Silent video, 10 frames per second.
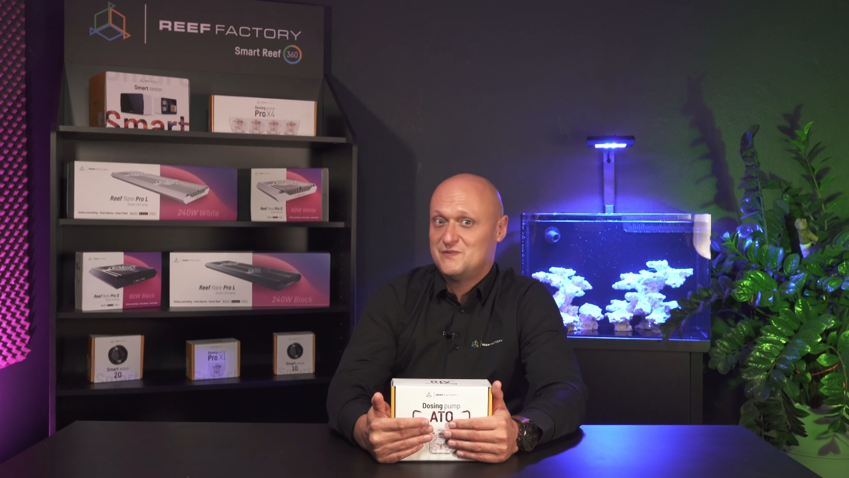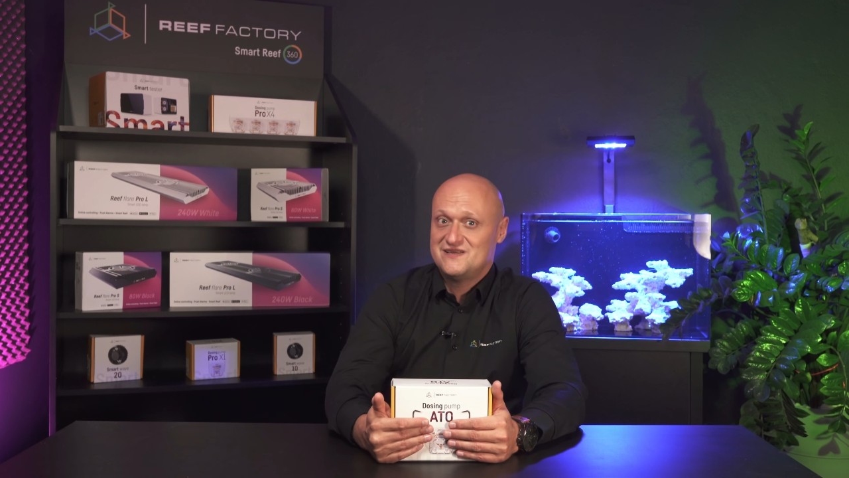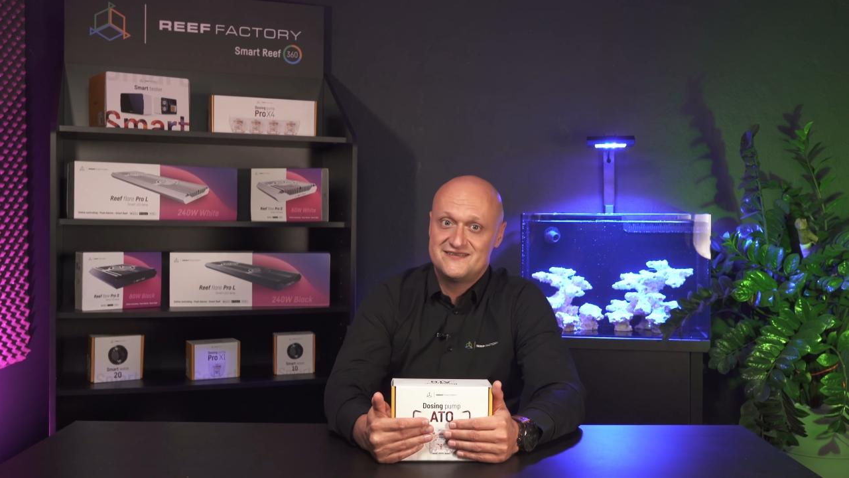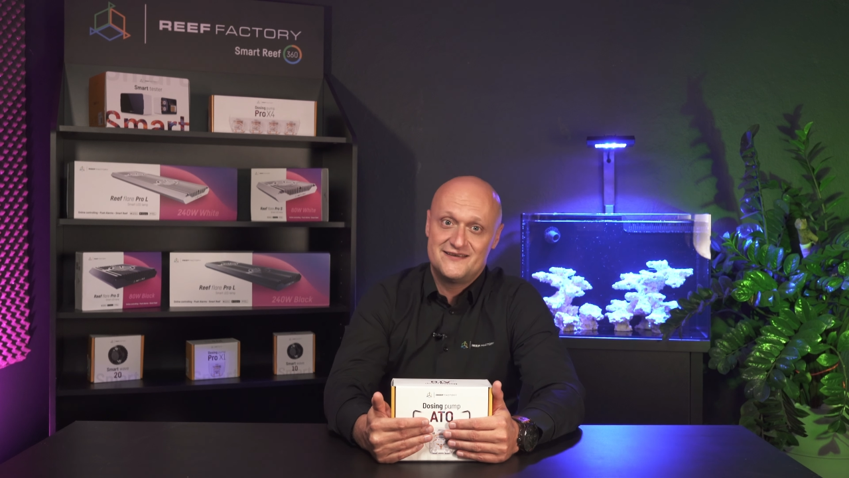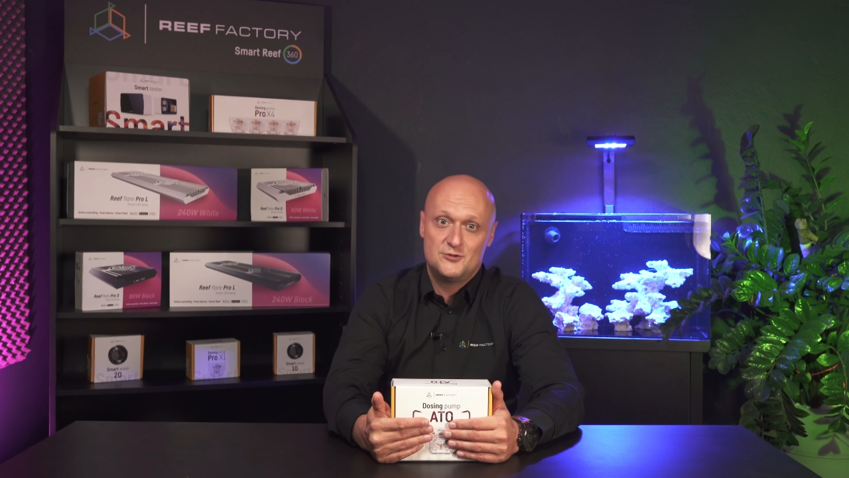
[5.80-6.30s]

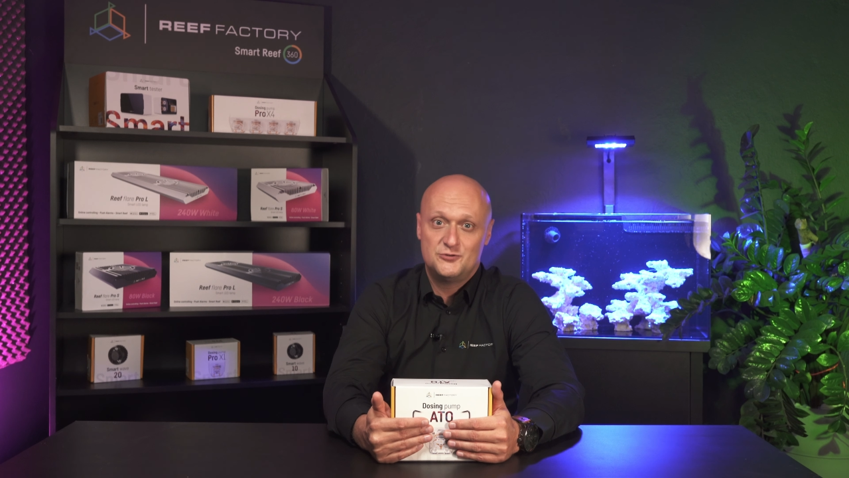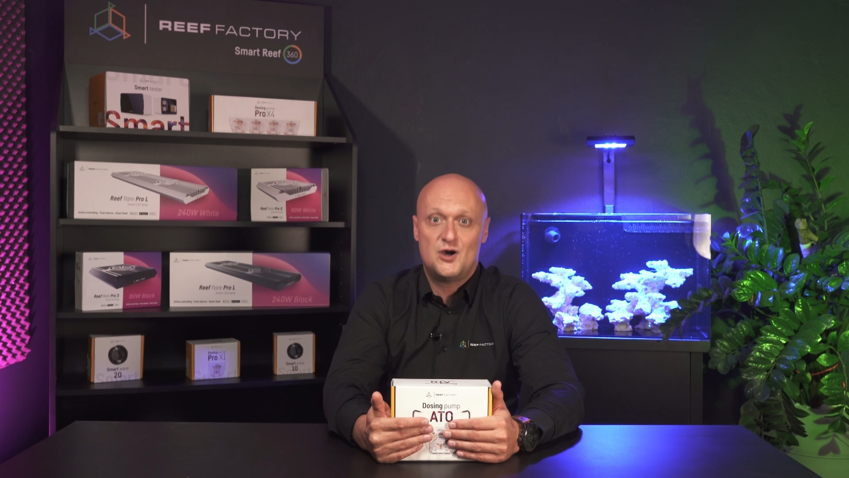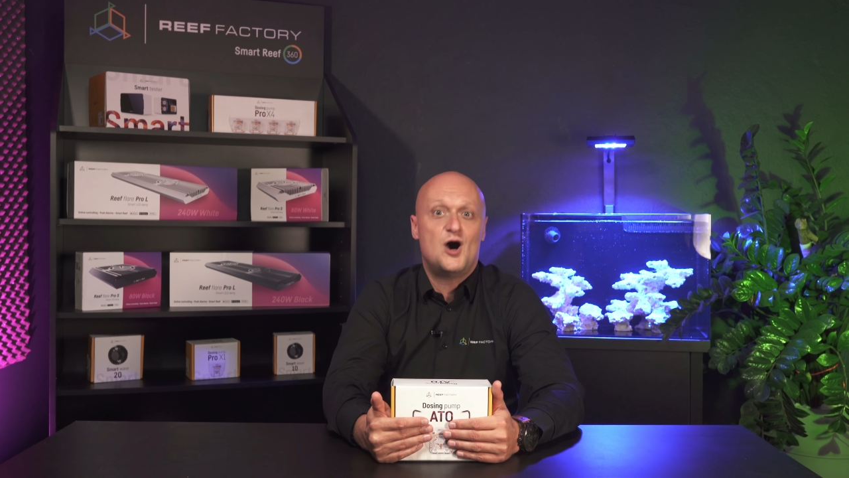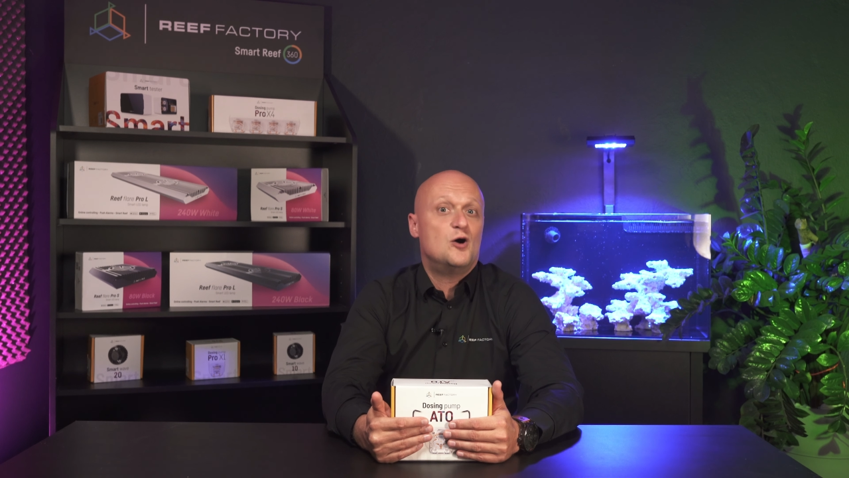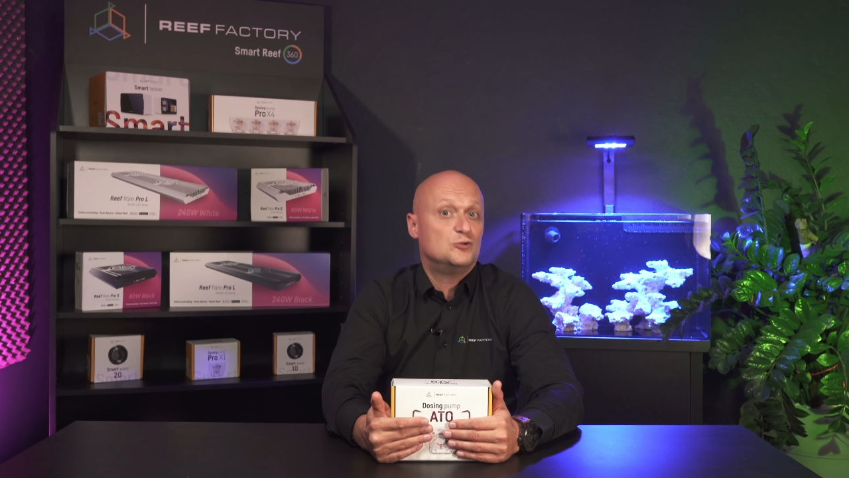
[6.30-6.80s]
Sekunden
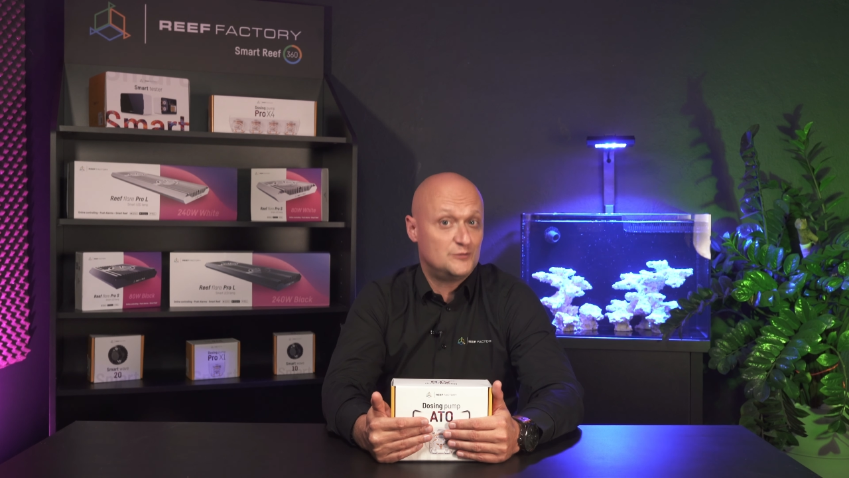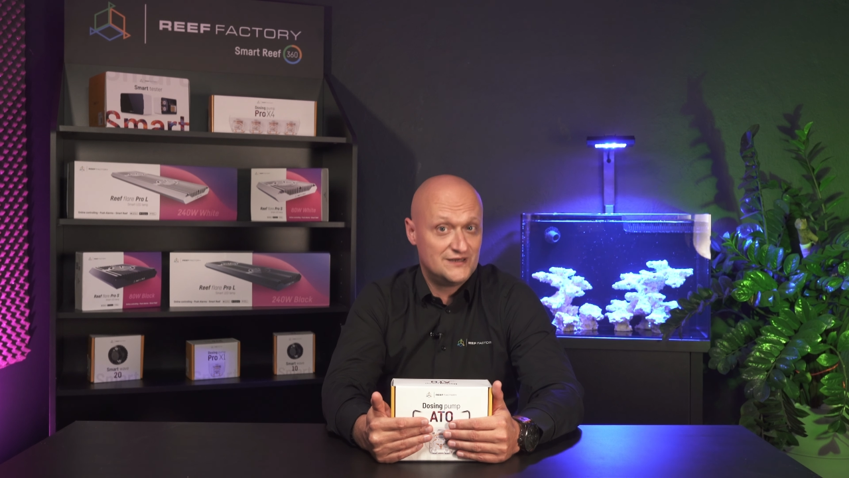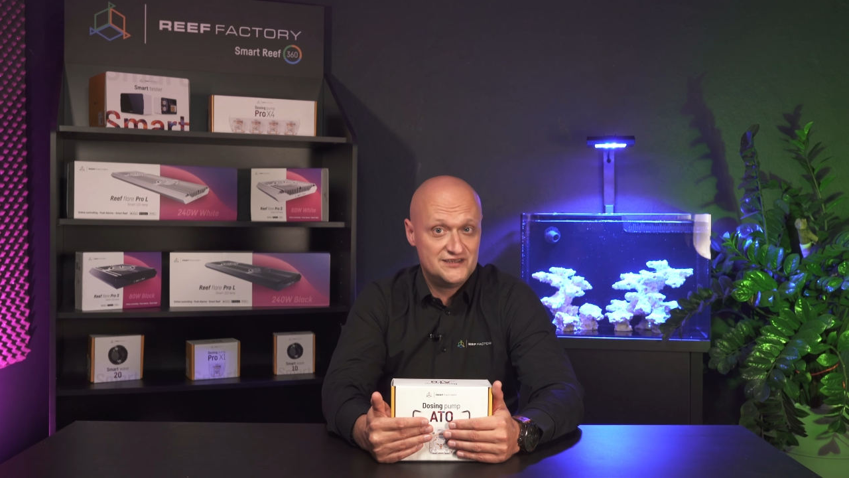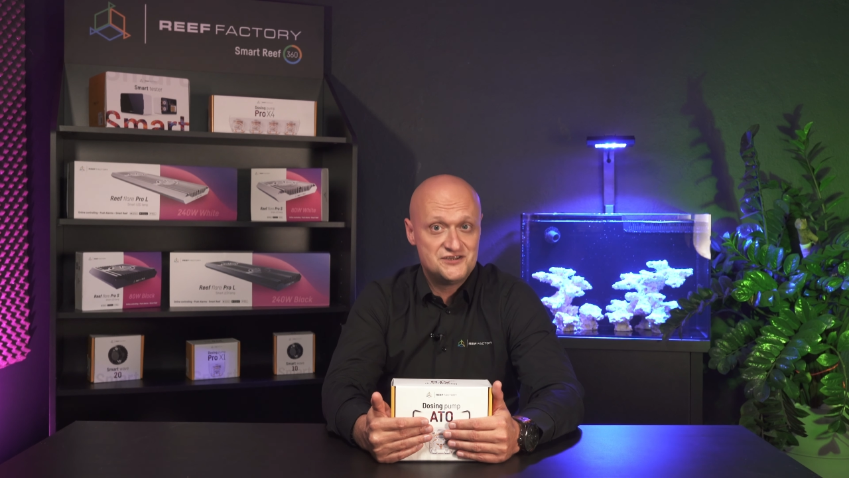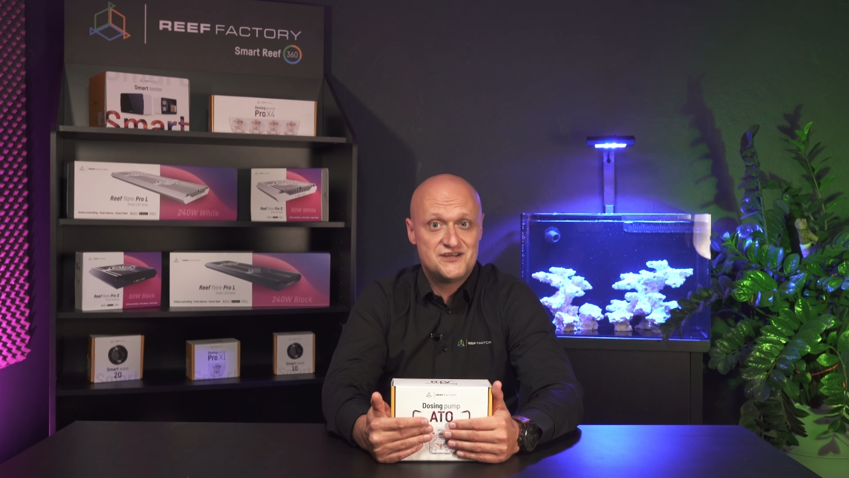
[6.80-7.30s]
etwas über
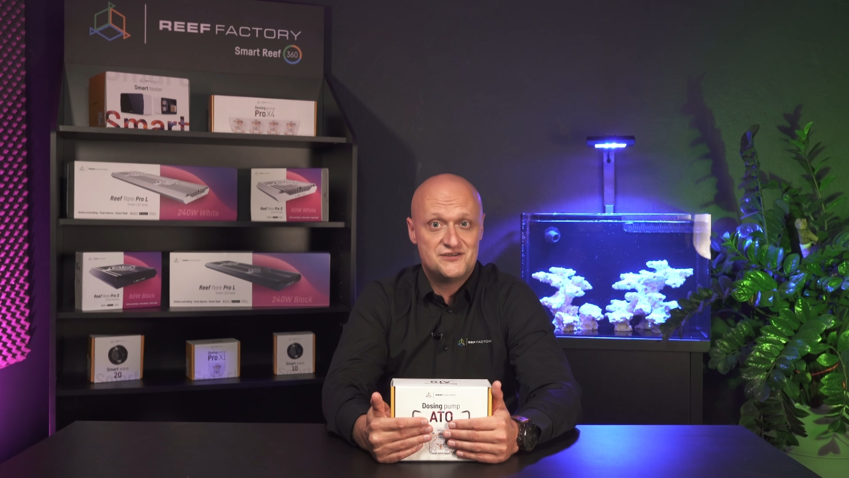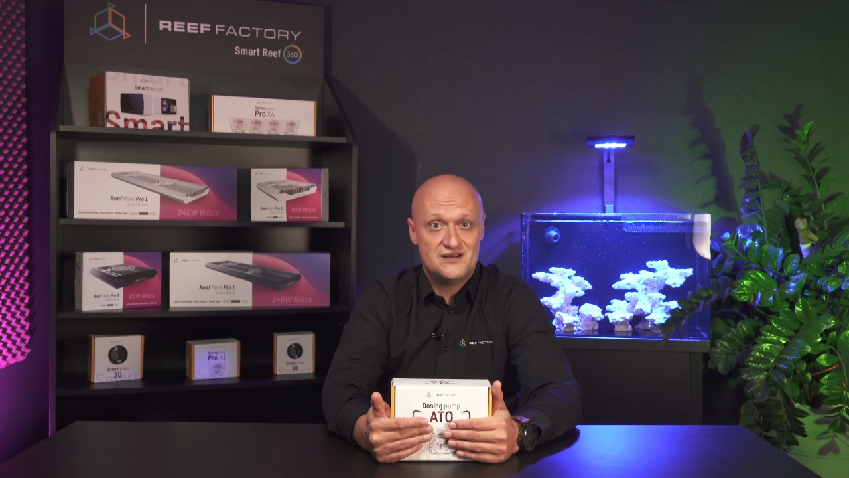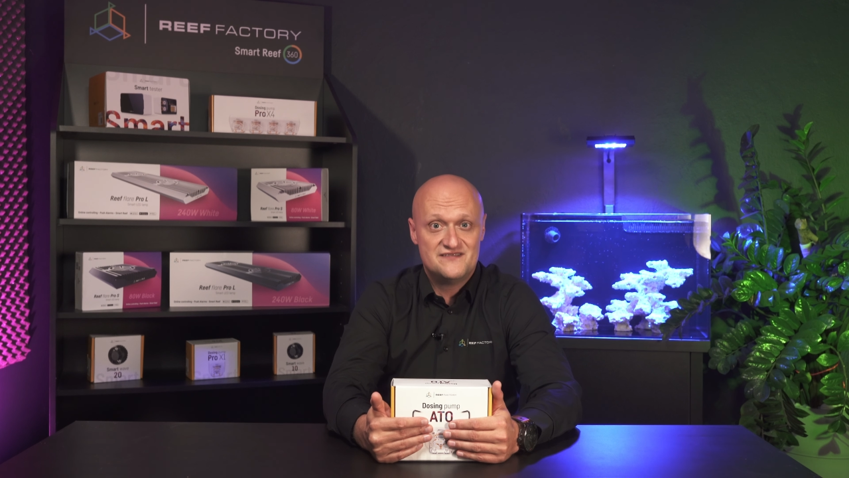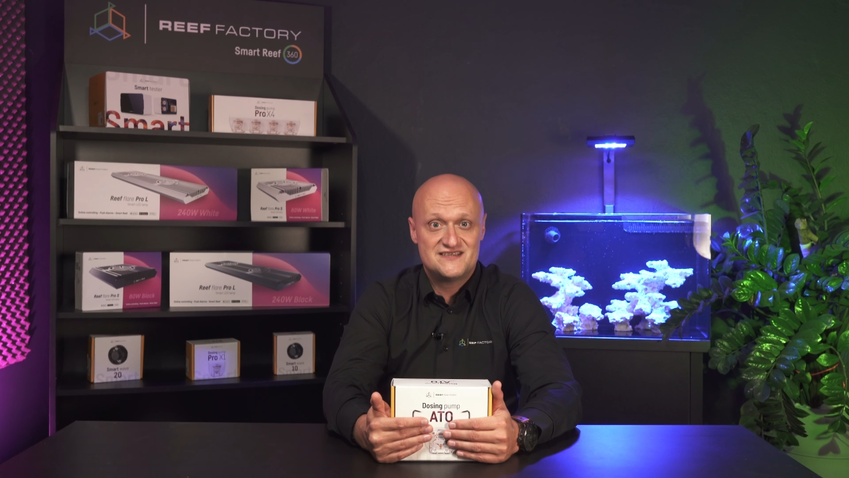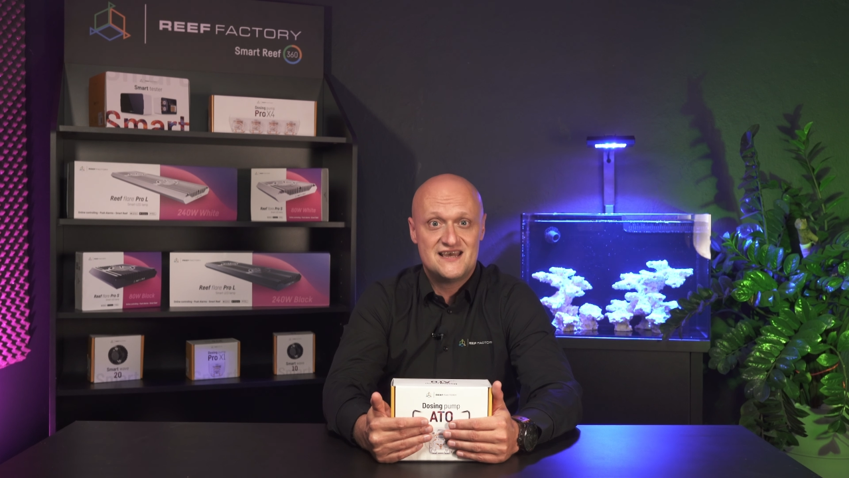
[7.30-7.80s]
die
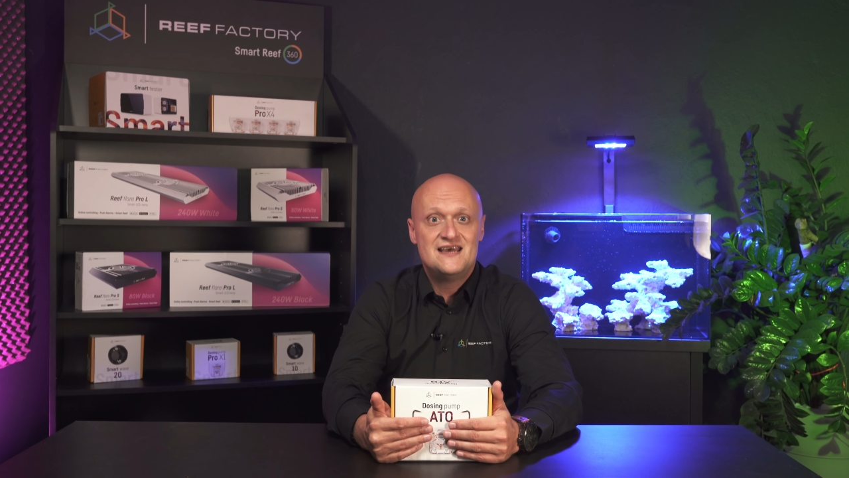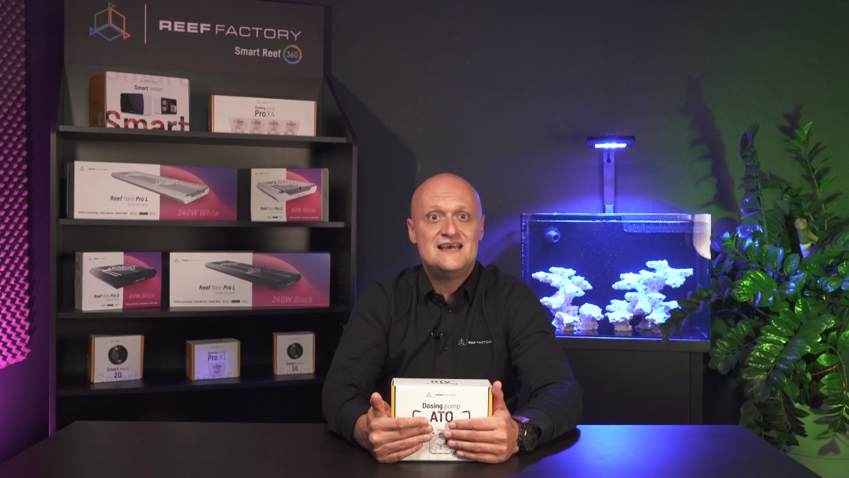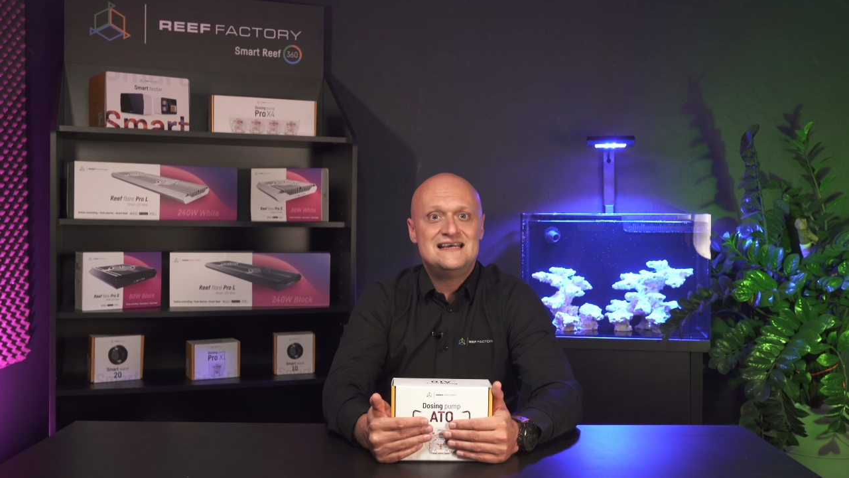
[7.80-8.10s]
automatische